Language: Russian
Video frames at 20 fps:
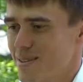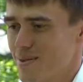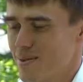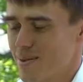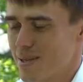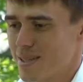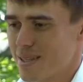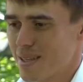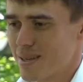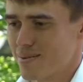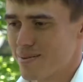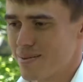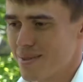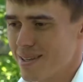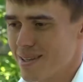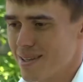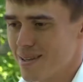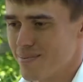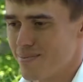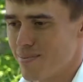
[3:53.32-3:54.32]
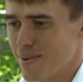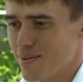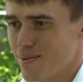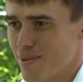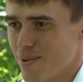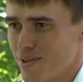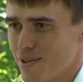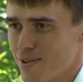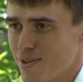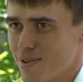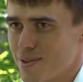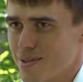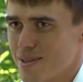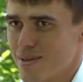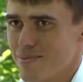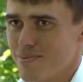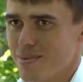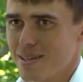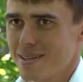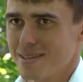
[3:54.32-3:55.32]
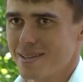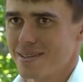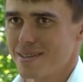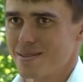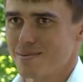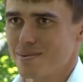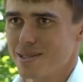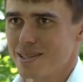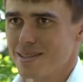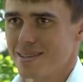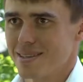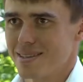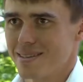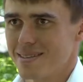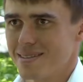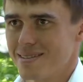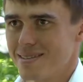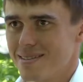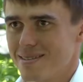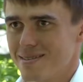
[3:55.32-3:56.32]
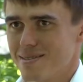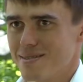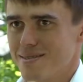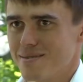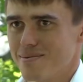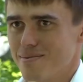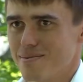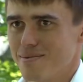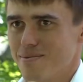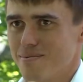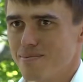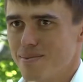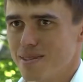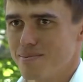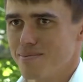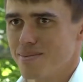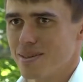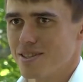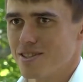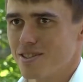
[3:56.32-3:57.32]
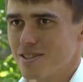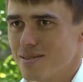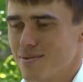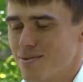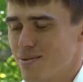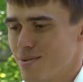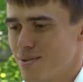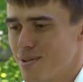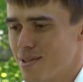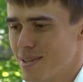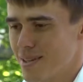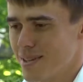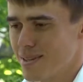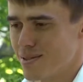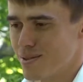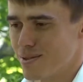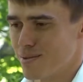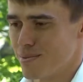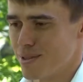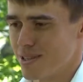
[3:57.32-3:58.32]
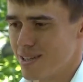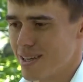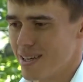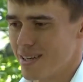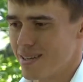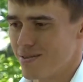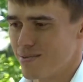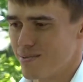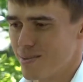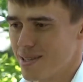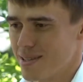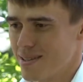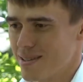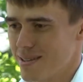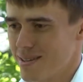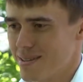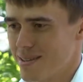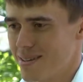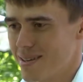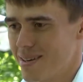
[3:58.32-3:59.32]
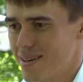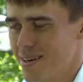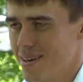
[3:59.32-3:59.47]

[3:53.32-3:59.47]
Ну, на самом деле, помог еще соперник Дмитрий. Мы почти всю дистанцию бежали вместе.